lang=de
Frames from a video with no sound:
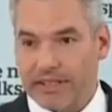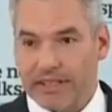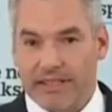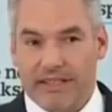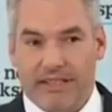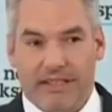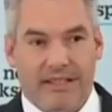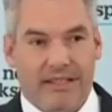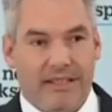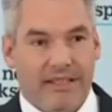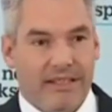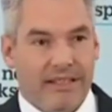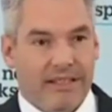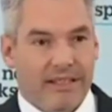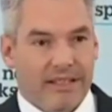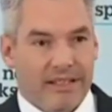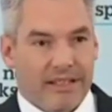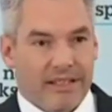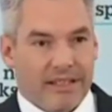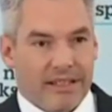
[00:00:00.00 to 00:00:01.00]
ich
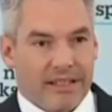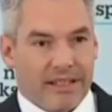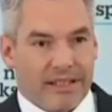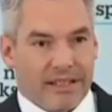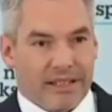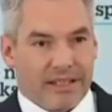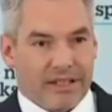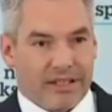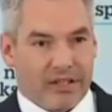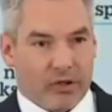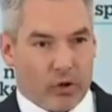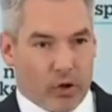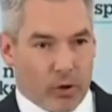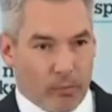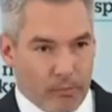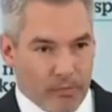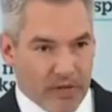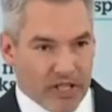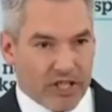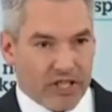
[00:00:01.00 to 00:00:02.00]
die
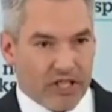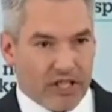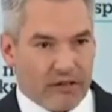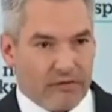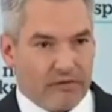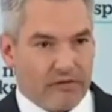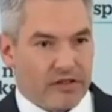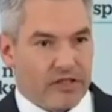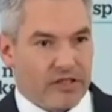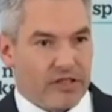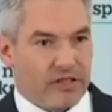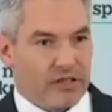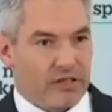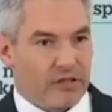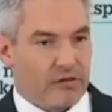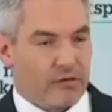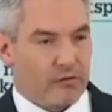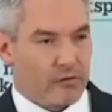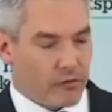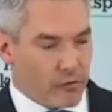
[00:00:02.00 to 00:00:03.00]
Obmannschaft
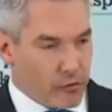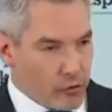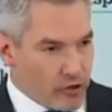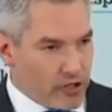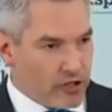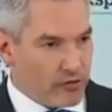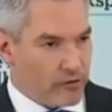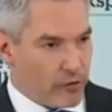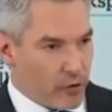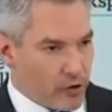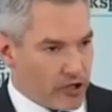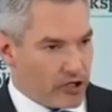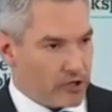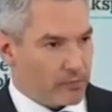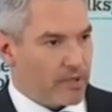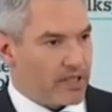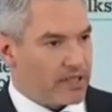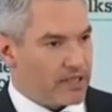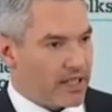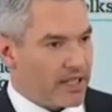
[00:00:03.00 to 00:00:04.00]
für die
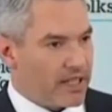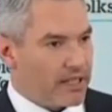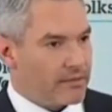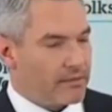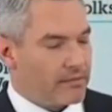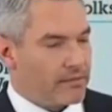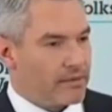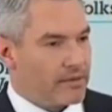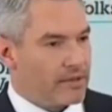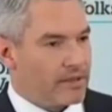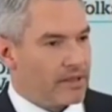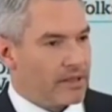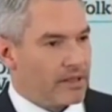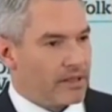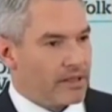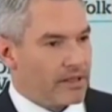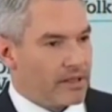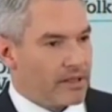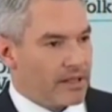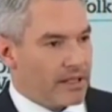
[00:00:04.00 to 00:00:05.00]
Volkspartei
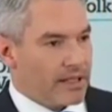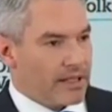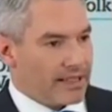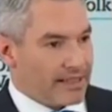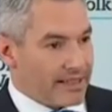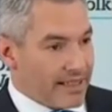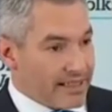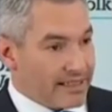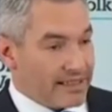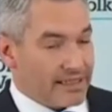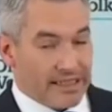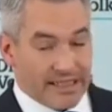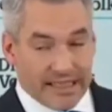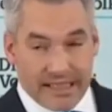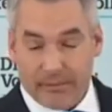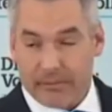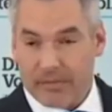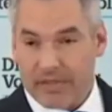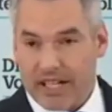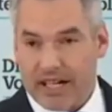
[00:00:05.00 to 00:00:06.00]
jetzt
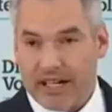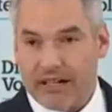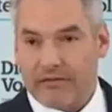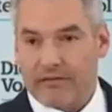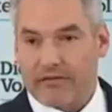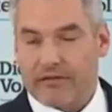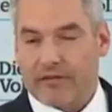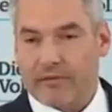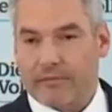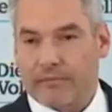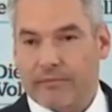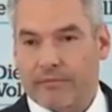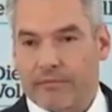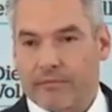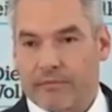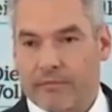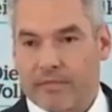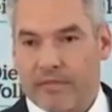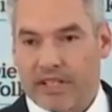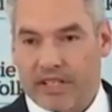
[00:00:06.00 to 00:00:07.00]
leben darf.
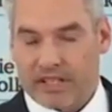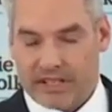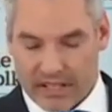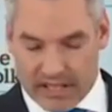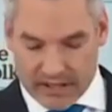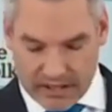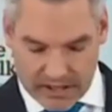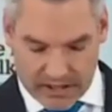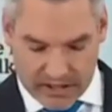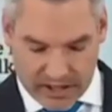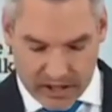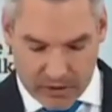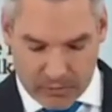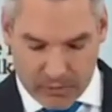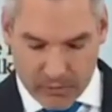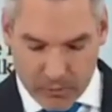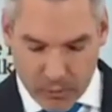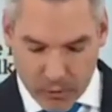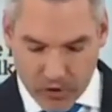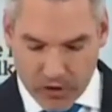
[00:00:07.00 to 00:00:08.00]
Ich sage das ganz
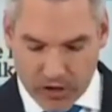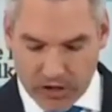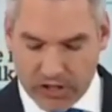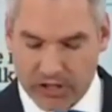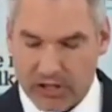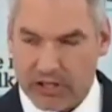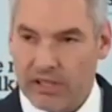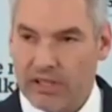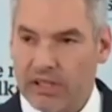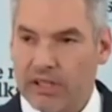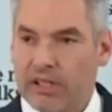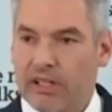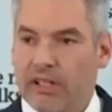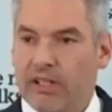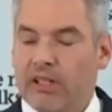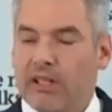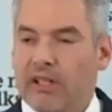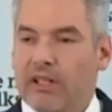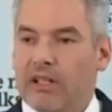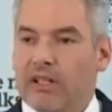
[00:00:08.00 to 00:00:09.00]
bewusst,
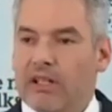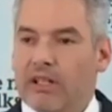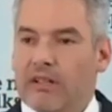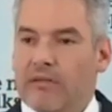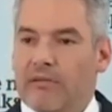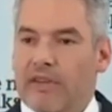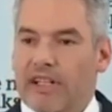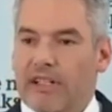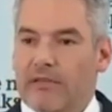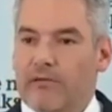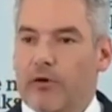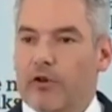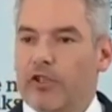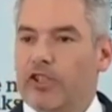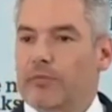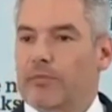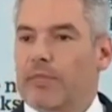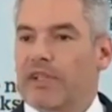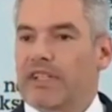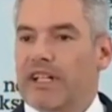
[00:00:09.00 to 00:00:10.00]
weil die
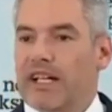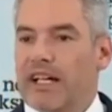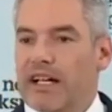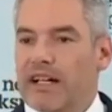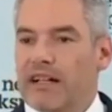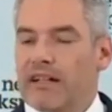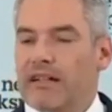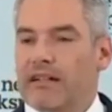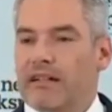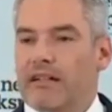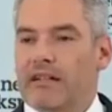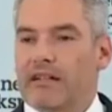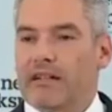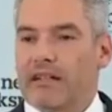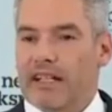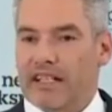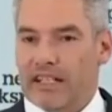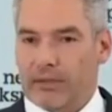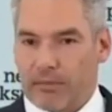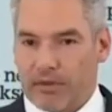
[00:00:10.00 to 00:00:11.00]
Volkspartei
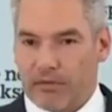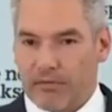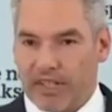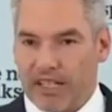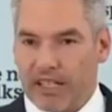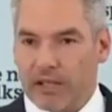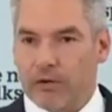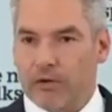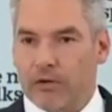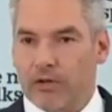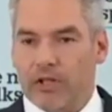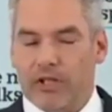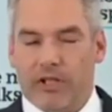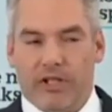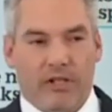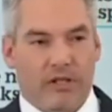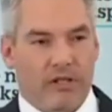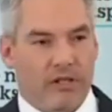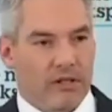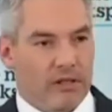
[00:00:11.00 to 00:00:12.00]
als Bewegung
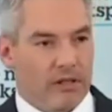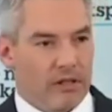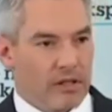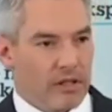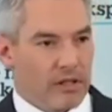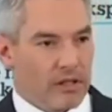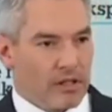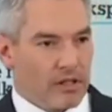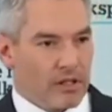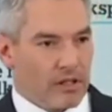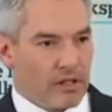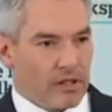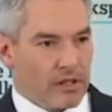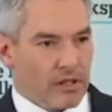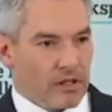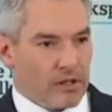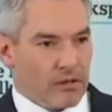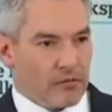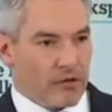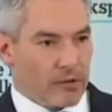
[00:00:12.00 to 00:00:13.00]

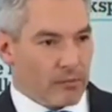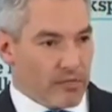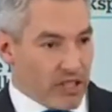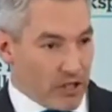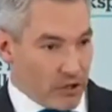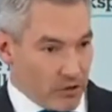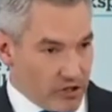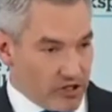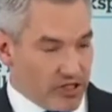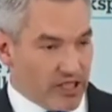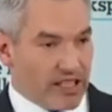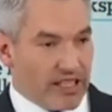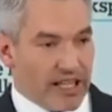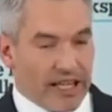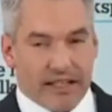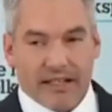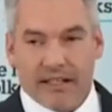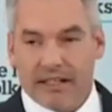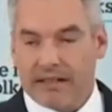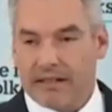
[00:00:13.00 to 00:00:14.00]
für mich schon sehr
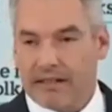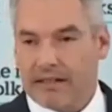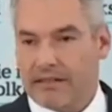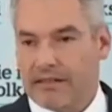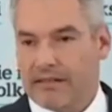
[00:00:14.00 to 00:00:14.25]
lange